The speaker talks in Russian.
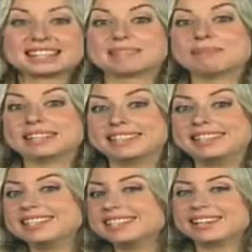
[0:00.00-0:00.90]

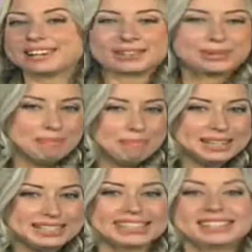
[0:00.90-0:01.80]
Смотрите, как кто
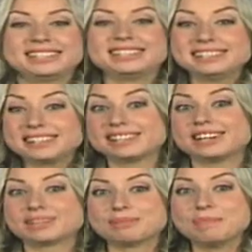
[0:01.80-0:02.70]
присоединился к
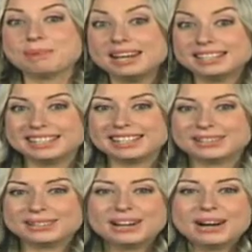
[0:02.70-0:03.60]
нашему
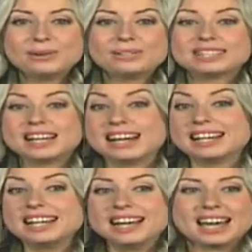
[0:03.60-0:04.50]
празднику. Узнали?
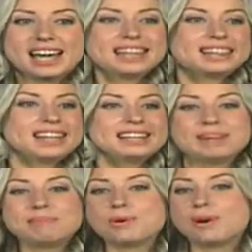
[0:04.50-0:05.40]
Это не
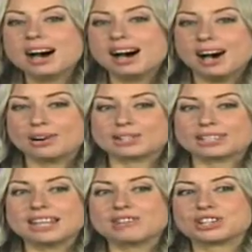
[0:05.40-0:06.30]
Боа, а уже
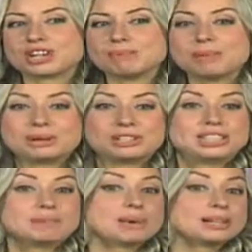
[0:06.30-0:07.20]
ставшая мне
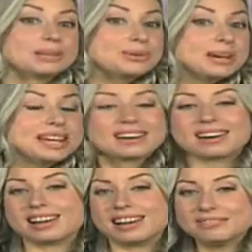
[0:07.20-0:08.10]
почти подругой
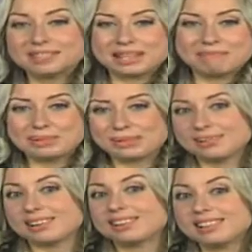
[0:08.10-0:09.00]
королевский питон
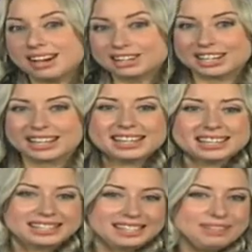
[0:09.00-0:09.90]
Глаша,
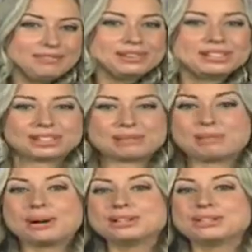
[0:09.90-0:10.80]
символ
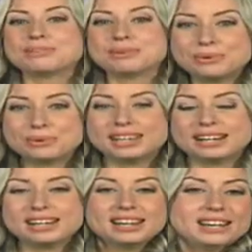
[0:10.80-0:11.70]
наступающего года.
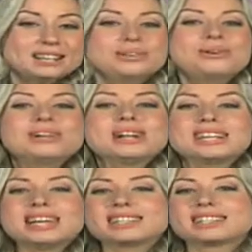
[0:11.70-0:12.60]
Долго
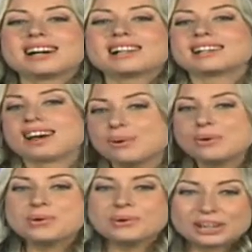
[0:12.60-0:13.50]
я искала,
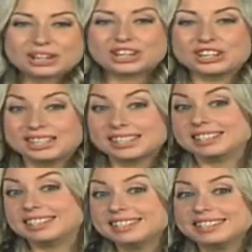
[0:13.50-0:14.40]
какое украшение
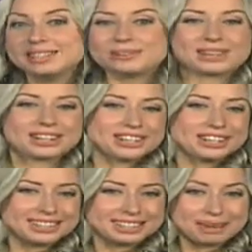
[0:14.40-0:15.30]
надеть, и
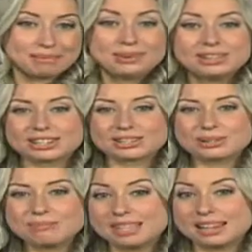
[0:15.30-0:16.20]
украшение само
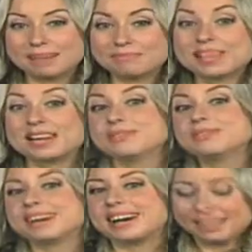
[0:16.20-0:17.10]
нашло меня. Ну
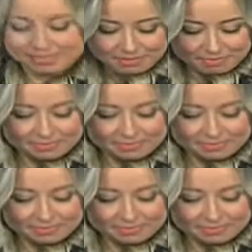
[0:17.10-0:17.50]
как вам?